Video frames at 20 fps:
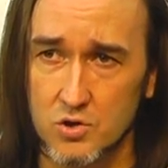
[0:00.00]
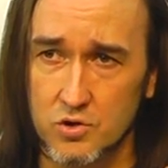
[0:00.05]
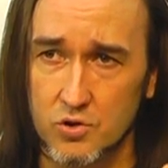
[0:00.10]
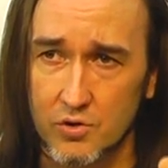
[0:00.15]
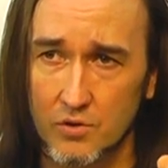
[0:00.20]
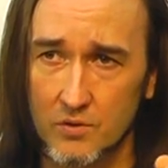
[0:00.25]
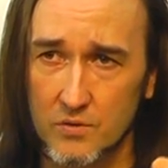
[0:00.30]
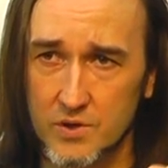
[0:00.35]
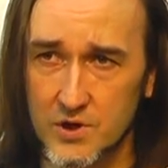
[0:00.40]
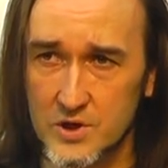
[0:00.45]

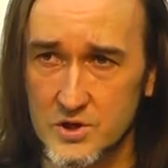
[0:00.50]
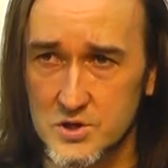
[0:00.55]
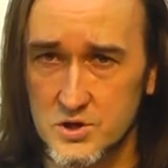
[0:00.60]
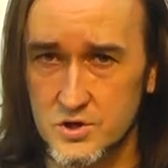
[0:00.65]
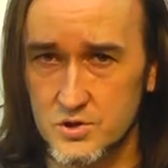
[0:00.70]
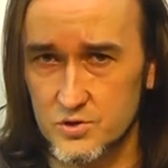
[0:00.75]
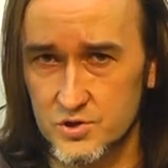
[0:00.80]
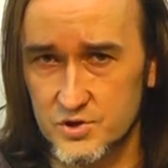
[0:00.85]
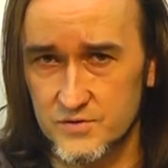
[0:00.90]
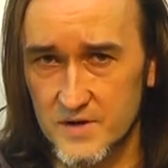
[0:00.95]
to
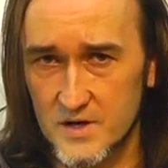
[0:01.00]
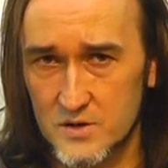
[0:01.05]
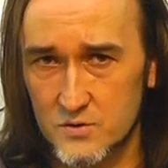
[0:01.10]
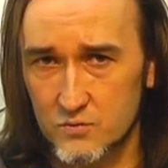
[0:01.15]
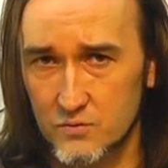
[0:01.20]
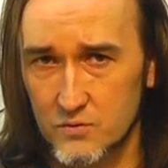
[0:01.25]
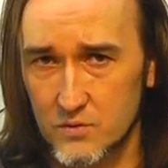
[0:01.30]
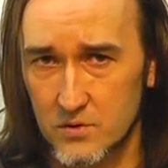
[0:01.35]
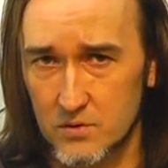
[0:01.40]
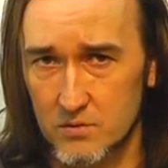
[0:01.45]
jeśli to
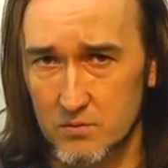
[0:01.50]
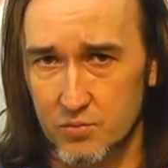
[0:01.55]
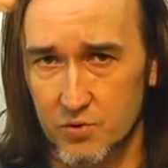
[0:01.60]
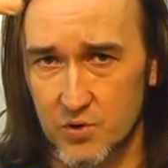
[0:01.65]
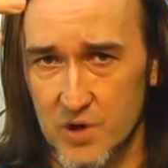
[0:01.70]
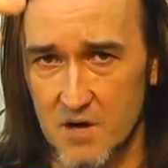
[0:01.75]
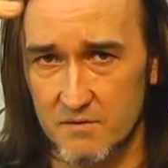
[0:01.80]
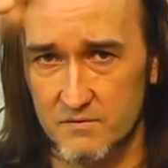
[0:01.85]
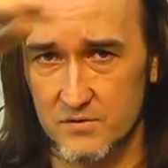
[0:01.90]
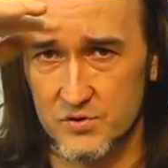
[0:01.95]
światło
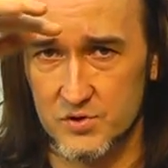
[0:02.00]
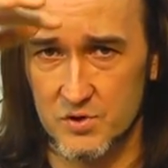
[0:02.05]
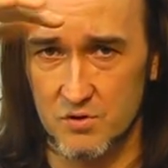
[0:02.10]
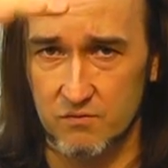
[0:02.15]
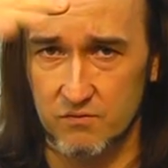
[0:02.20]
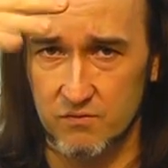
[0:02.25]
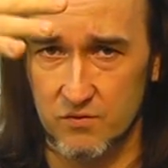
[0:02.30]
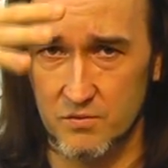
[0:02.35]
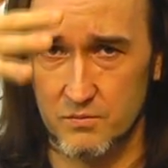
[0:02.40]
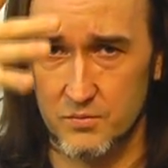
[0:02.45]
pojawi
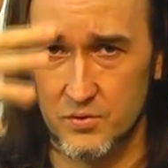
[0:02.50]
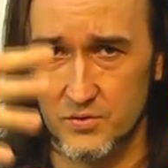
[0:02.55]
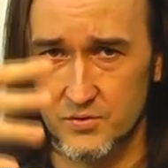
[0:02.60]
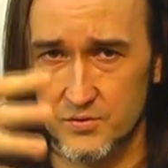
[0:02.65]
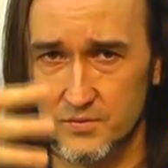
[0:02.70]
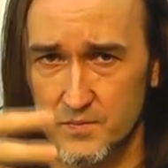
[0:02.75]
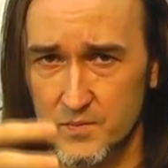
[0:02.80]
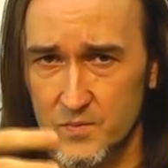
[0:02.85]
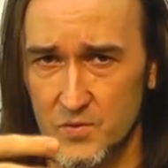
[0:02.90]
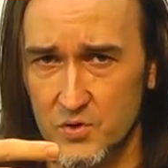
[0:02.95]
się w,
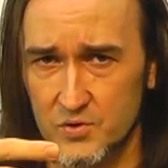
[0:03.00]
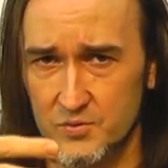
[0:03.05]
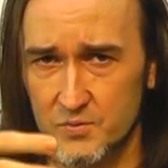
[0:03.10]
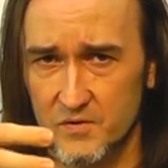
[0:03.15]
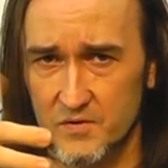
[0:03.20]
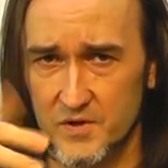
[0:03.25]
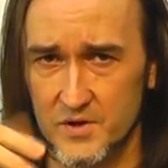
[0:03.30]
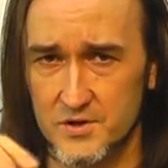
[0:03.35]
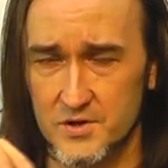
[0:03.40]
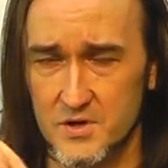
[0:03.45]
pod
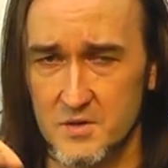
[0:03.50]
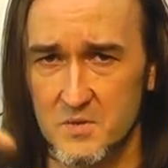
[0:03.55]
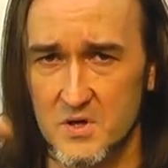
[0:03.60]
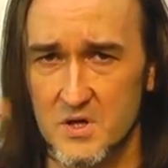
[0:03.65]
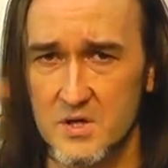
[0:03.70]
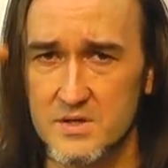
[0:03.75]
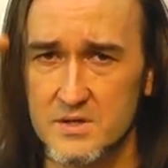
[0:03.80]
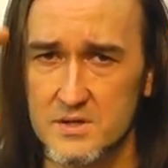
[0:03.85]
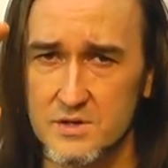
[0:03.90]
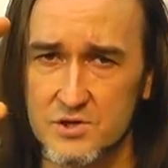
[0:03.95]
odpowiednim
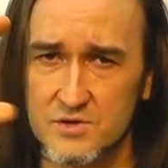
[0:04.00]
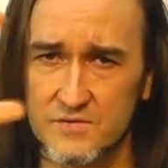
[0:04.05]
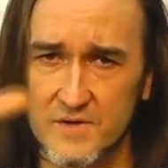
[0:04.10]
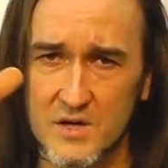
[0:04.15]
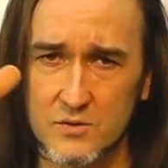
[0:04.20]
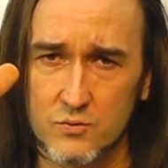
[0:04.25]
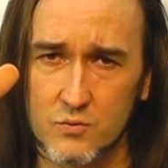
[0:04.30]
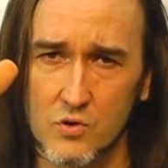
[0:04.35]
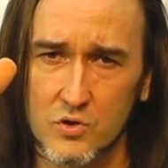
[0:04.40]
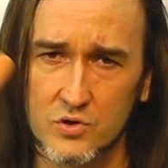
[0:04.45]
i
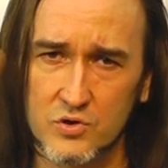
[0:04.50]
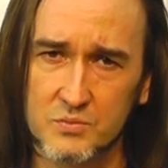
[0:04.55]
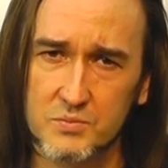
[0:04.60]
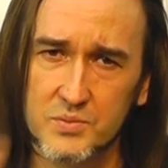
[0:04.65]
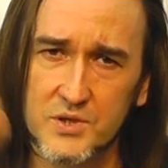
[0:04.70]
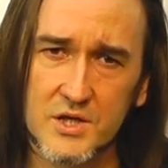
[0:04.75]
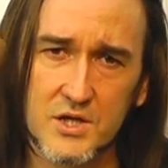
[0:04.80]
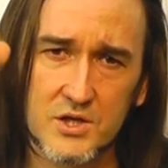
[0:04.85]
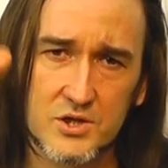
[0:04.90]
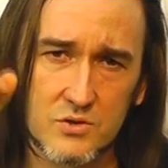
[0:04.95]
światło
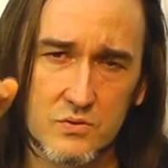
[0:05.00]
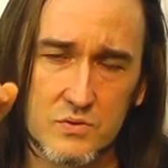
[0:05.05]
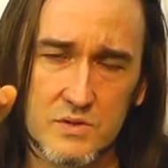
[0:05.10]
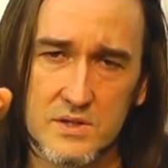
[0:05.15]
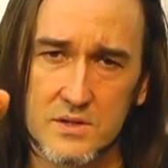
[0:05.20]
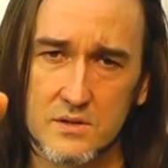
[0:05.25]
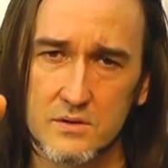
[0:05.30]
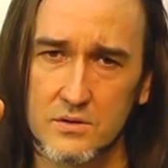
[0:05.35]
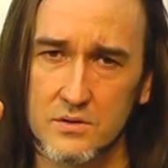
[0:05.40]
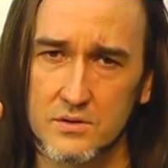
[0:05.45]
odbije się
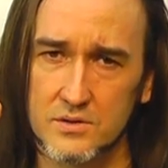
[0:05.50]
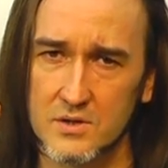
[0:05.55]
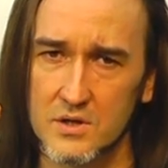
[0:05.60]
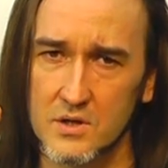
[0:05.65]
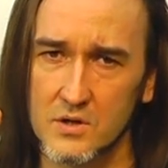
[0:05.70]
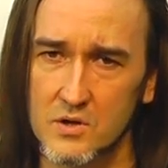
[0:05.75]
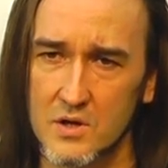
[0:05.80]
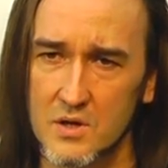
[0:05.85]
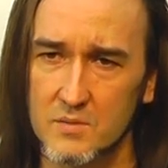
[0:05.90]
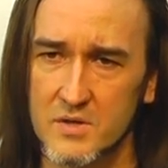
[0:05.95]
do
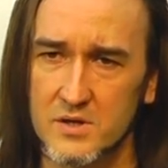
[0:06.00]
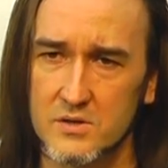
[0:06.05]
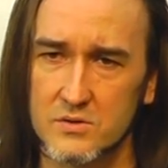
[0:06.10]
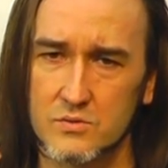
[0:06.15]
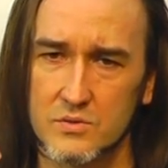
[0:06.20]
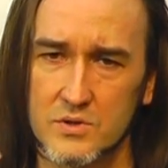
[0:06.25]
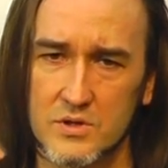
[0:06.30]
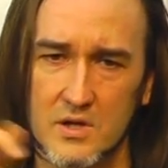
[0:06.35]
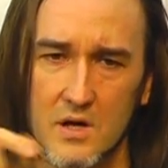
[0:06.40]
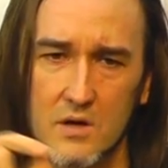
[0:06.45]
tego
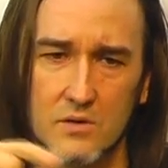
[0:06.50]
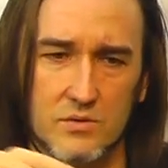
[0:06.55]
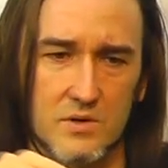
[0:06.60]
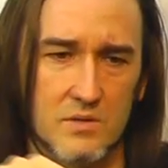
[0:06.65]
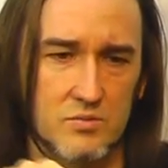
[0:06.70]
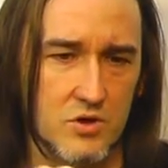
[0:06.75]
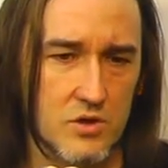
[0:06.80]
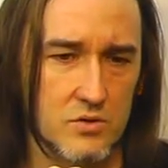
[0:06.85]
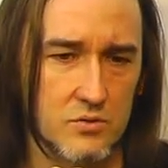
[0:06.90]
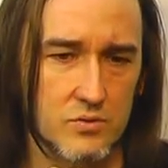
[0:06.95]
elementu i tra, o,
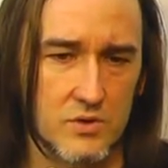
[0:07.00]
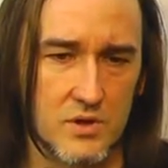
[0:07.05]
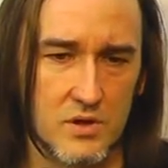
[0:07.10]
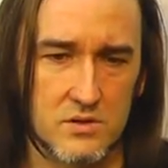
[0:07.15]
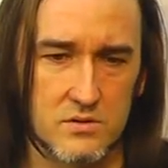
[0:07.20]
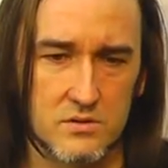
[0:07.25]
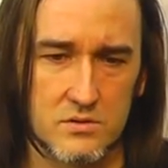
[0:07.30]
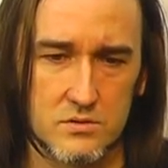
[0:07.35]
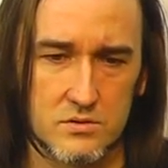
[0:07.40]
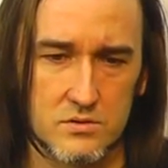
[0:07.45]
na przykład
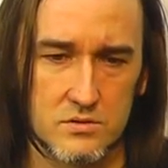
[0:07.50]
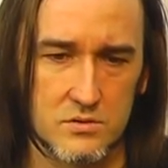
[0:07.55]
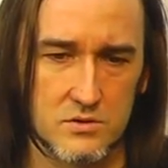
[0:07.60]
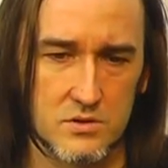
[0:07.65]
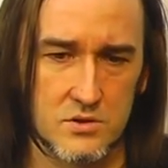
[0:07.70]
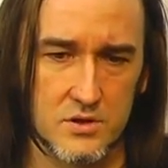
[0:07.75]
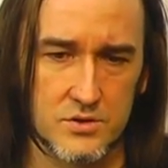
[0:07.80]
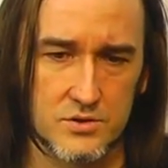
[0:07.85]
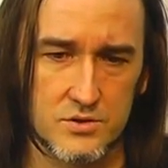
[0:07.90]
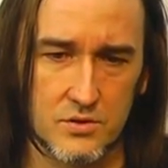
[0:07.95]
tutaj coś,
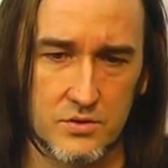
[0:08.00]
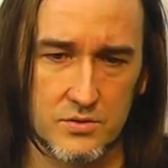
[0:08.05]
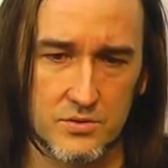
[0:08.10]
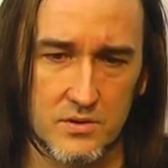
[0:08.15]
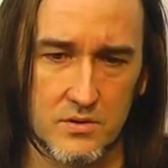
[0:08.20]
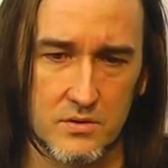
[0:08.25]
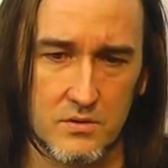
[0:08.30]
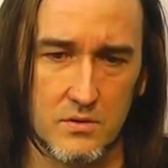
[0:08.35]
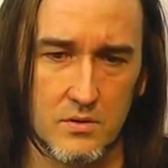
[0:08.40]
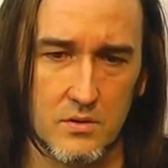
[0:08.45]
coś leci, o,
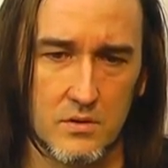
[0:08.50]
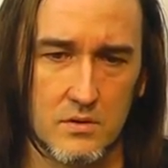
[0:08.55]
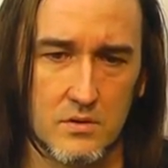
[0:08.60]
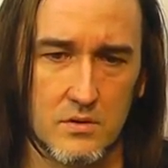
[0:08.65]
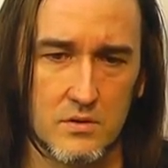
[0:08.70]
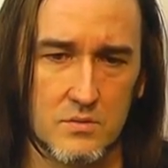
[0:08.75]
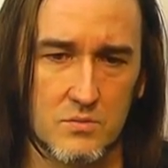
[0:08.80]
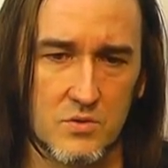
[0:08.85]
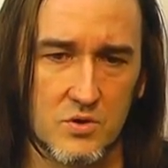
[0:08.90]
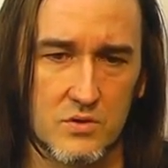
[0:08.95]
tak, o
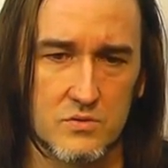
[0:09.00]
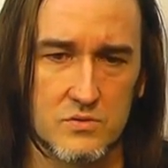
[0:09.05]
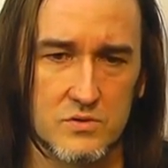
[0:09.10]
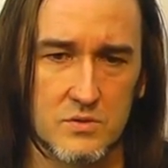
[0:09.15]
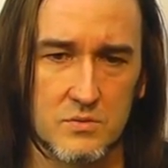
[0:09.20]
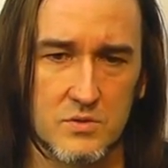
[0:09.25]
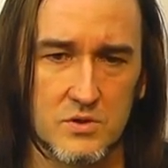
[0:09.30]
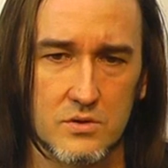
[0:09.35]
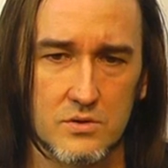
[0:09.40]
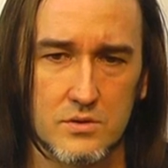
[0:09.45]
i mogę
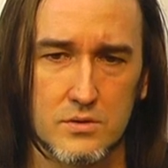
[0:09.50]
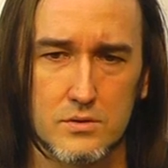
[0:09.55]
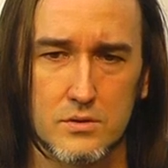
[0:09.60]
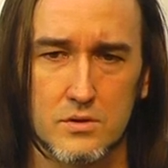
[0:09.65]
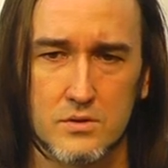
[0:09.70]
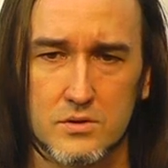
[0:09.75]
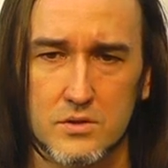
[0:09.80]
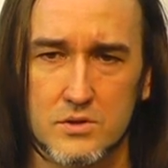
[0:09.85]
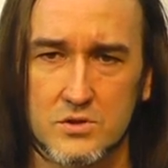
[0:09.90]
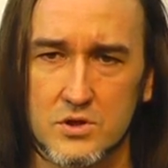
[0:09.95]
sobie do,
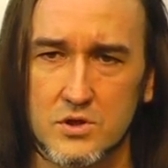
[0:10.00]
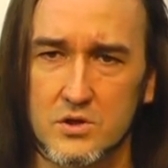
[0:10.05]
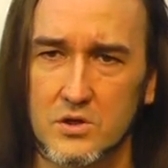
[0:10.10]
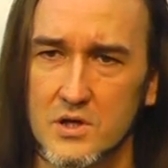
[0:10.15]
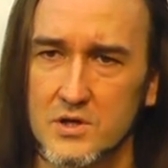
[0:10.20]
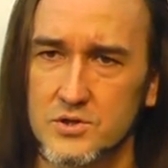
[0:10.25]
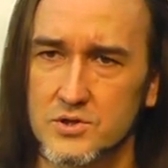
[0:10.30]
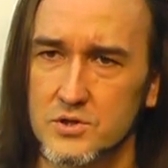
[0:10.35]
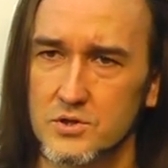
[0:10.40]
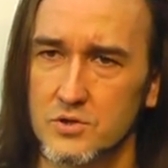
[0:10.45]
dotknąć i
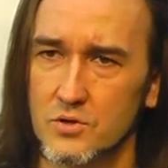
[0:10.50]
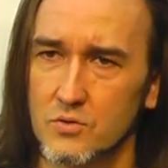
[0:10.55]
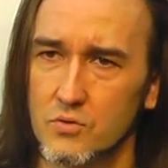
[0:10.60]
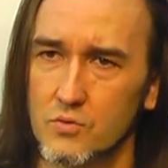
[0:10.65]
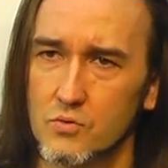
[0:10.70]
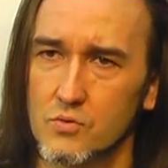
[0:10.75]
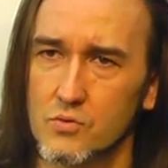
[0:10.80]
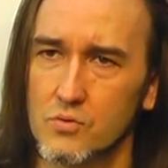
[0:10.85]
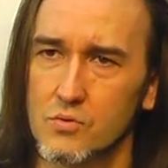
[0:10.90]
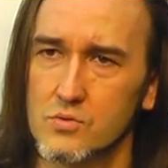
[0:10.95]
to leci do
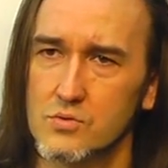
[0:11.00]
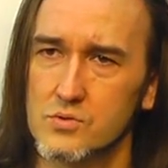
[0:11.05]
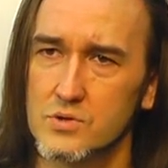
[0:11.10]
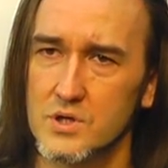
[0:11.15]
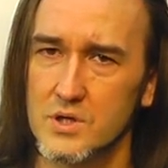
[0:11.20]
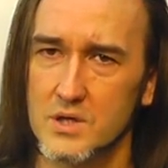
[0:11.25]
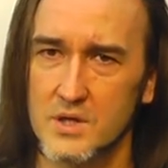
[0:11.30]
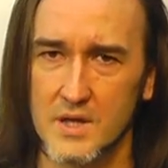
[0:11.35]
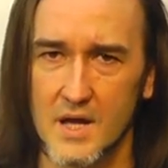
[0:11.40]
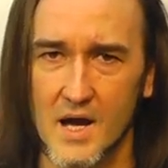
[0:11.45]

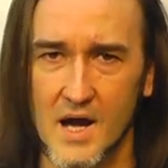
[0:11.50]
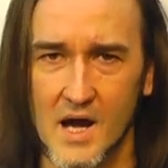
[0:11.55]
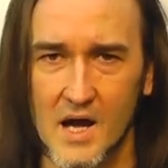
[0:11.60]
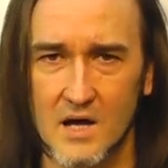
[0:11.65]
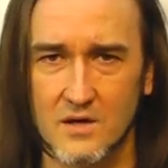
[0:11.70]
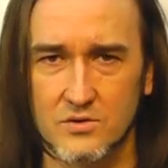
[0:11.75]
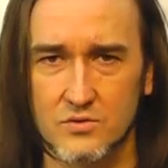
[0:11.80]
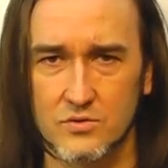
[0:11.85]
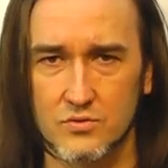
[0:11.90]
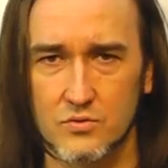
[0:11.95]
góry,
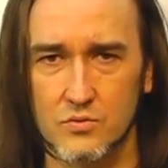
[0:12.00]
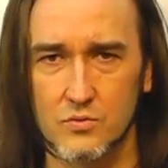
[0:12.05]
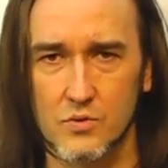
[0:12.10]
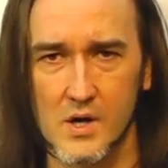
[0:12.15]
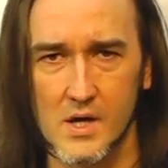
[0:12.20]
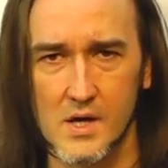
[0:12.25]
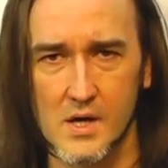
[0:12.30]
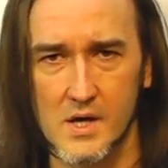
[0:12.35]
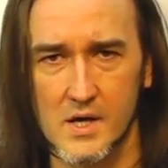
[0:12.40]
na dół,